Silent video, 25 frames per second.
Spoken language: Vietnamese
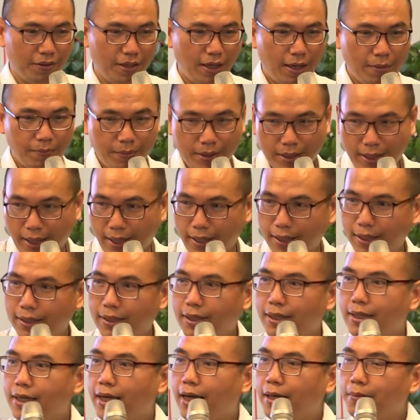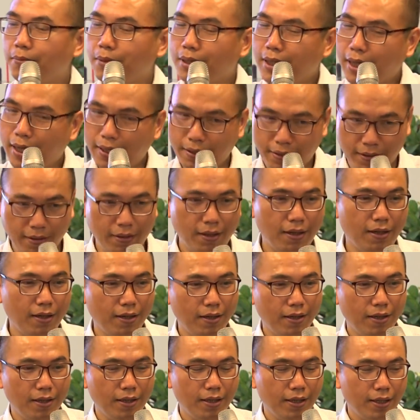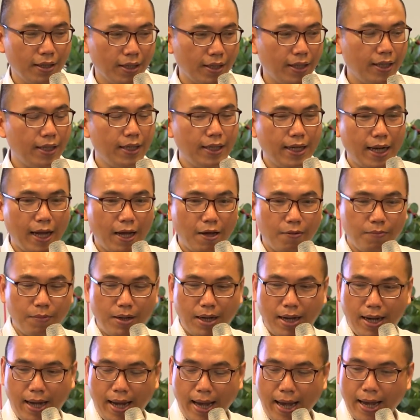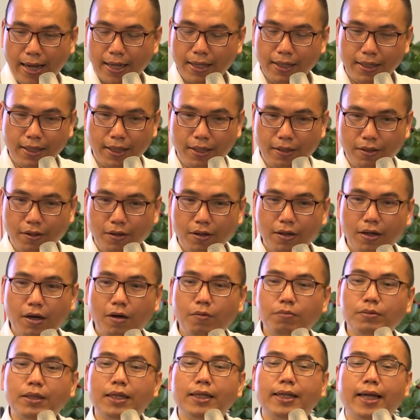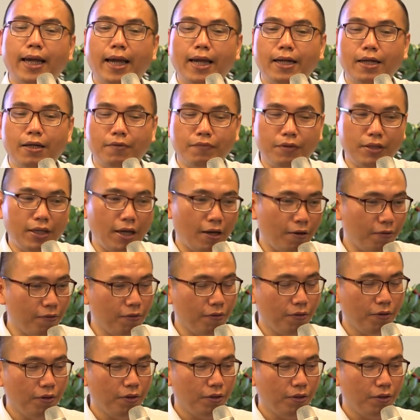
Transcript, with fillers: Anh bên cạnh đấy thích khe anh bên cạnh nữa. Khi nào mà 2 người đó không thích khe được với nhau